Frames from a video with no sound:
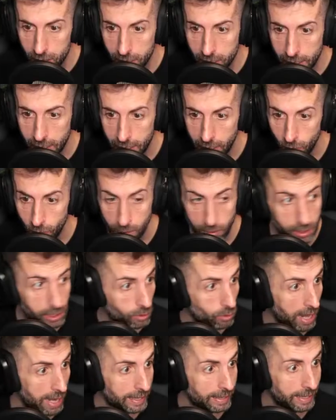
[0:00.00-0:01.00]
¿Tiene, un,
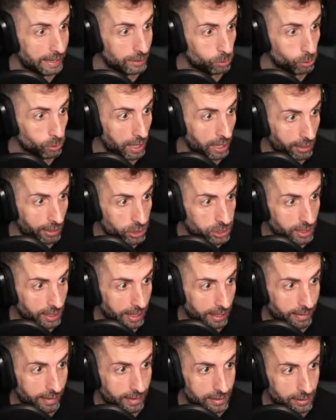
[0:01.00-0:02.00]
una criatura
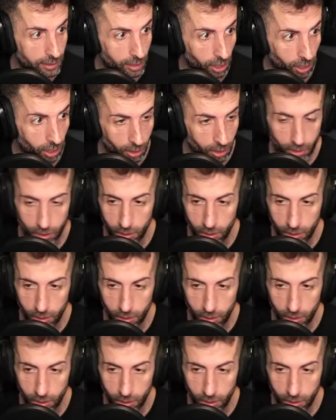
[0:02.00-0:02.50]
cáustica ahí dentro?